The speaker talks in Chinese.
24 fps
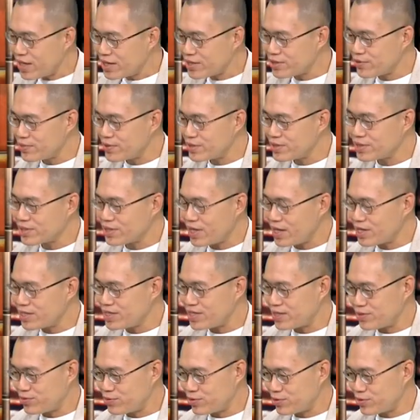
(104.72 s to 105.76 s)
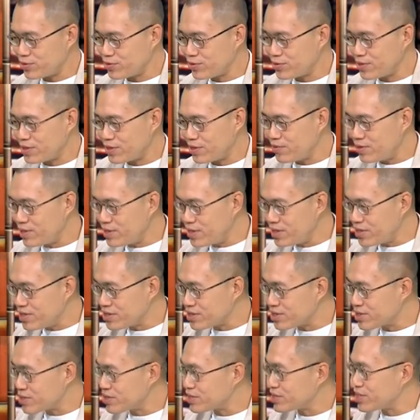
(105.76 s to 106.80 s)
但是问题是，他举举出了很多历
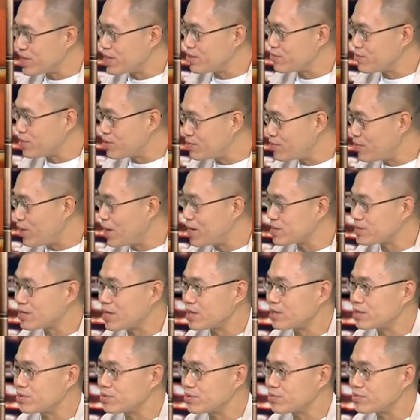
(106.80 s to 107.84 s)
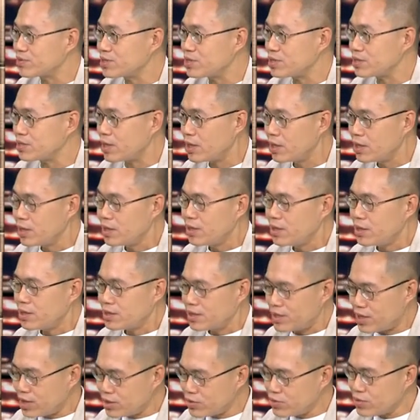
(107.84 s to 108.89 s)
史上、文化上的东西呢。
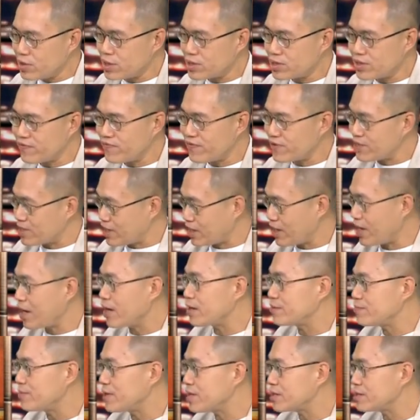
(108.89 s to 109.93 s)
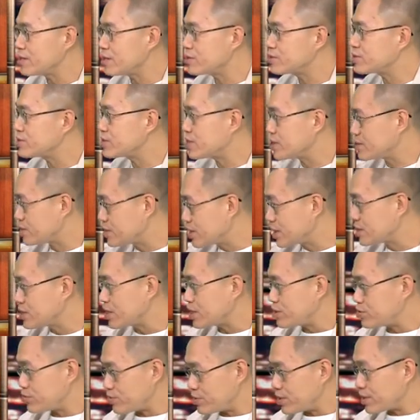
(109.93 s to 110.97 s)
的确是非常暧昧的，就像你刚
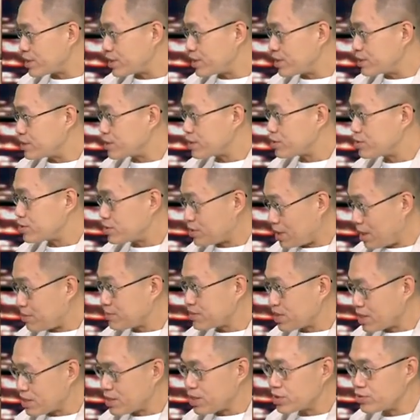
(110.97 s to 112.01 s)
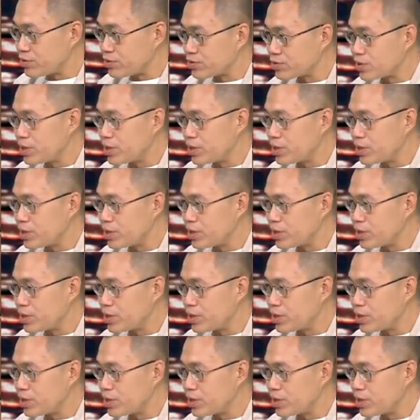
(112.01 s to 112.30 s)
才举那个例子，就他们常常举